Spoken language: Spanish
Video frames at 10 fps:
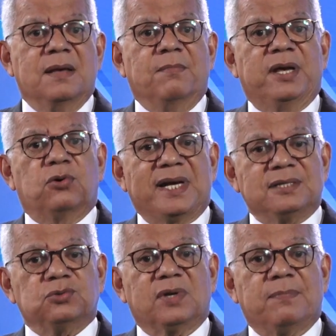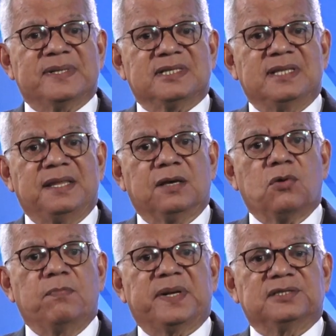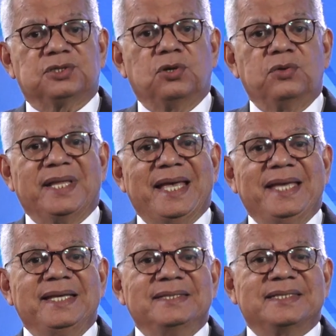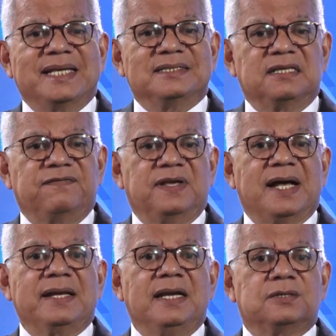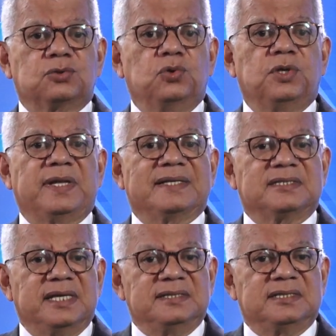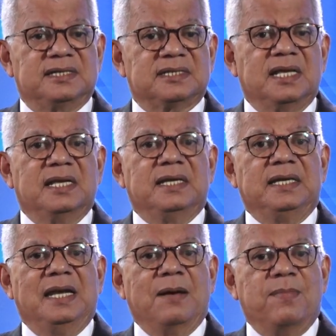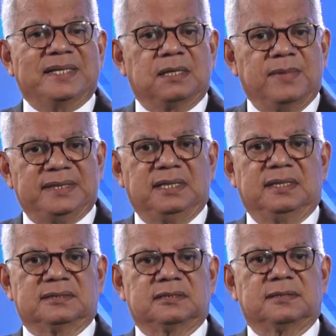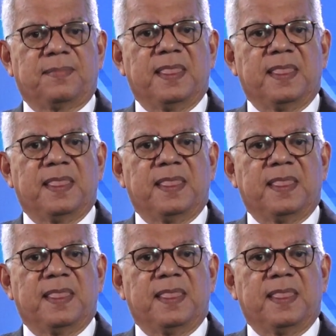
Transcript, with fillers: mejorar su capacidad de comprensión e intensificar el estudio de las ciencias y las matemáticas.